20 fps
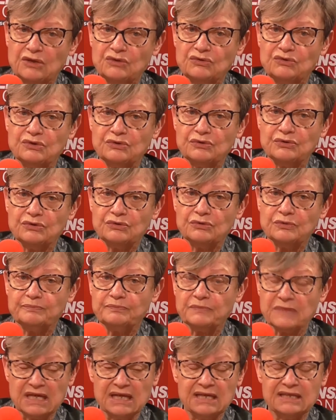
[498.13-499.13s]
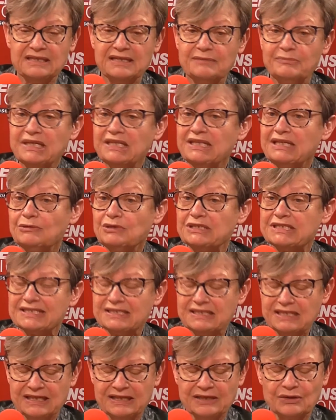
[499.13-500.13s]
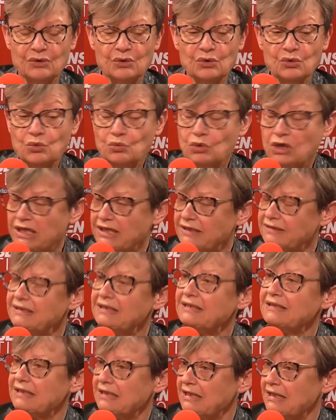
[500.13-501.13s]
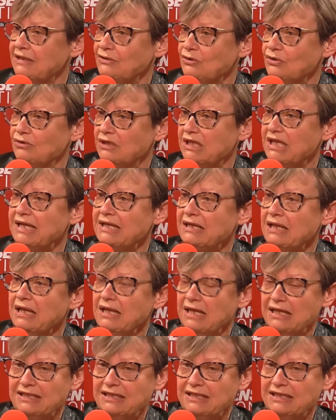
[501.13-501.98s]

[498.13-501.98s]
de d'Ebenezer Howard, un, Anglais,